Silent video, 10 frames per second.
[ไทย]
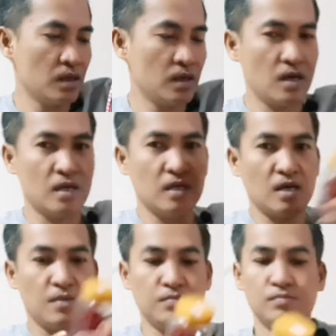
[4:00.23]
อันนี้
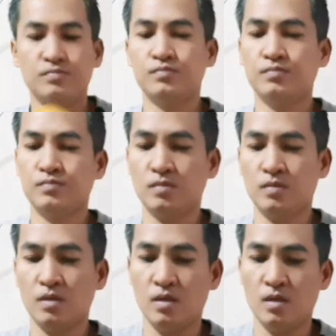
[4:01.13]
ครับ
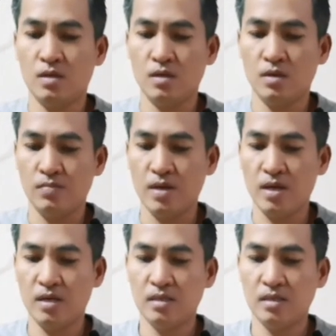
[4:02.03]
เป็น